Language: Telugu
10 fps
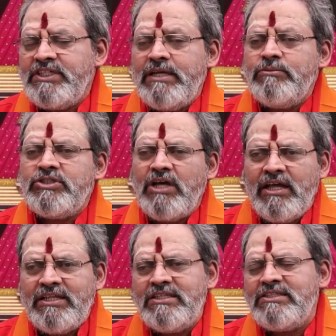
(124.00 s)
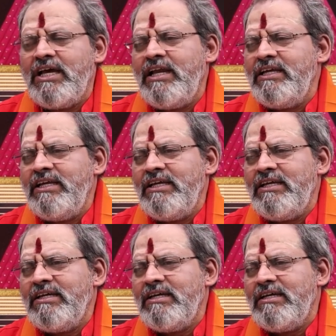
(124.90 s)
విజయము సాధించాలి
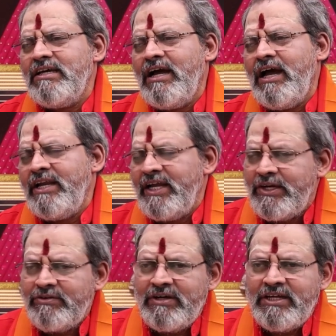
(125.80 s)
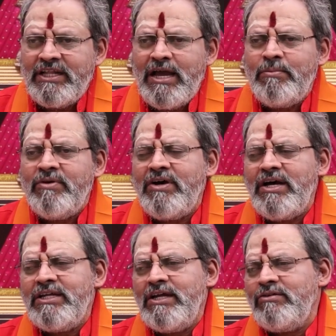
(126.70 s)
అనేటువంటిదే
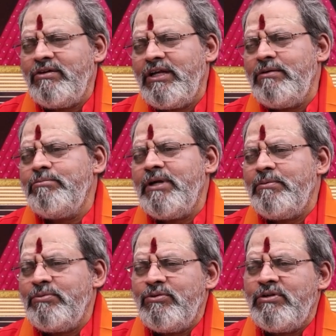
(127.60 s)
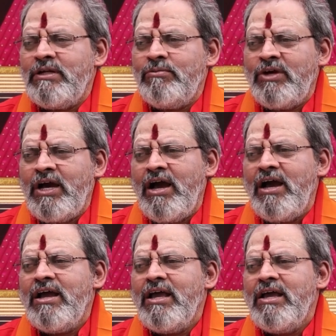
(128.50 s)
అమ్మవారి అనుగ్రహం పరిపూర్ణముగా
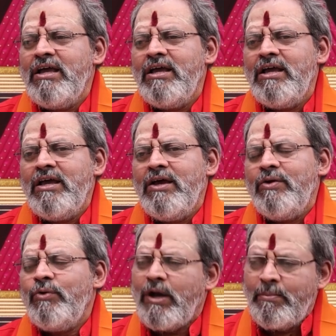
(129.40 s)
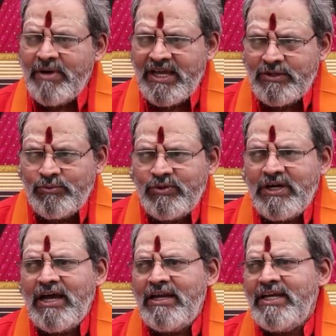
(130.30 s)
ఒక అమ్మాయికి
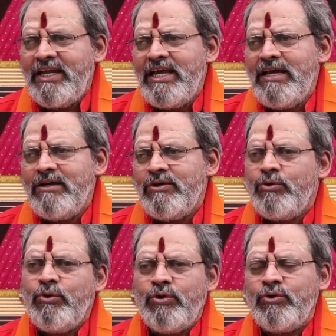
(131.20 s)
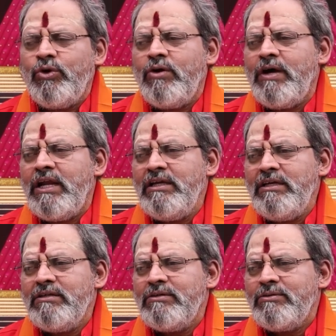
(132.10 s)
ఉండాలి అనే కోరుకోవాలి
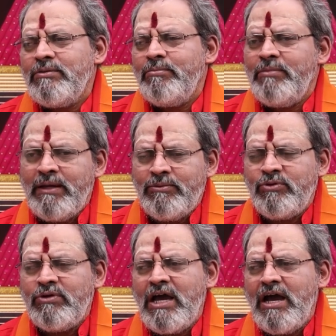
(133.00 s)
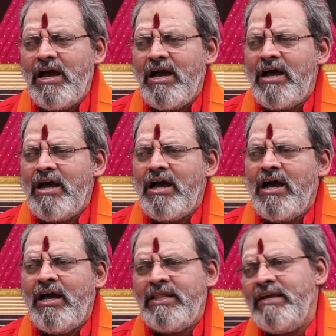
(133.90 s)
మేము కూడా
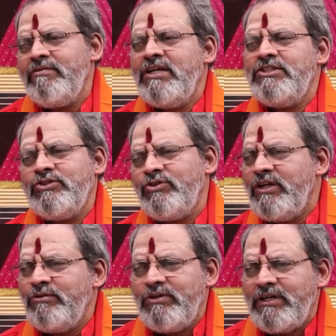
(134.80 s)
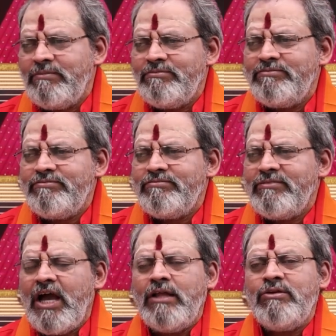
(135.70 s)
అదే వాంఛతోనే ఉంటాం
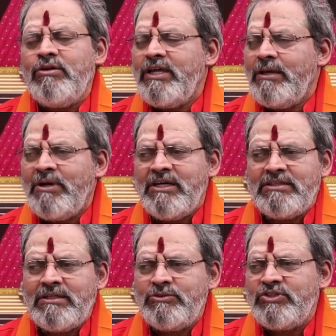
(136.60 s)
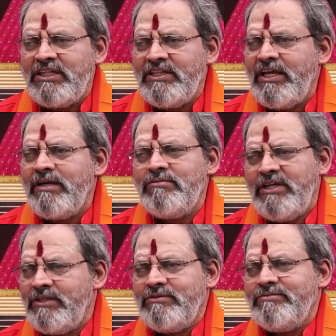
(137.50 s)
అందులో ఏమాత్రము సందేహం
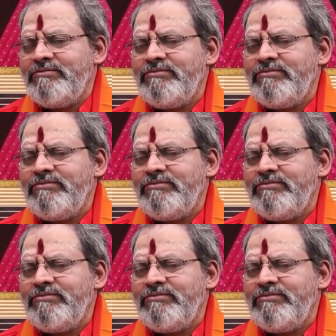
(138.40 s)
లేదు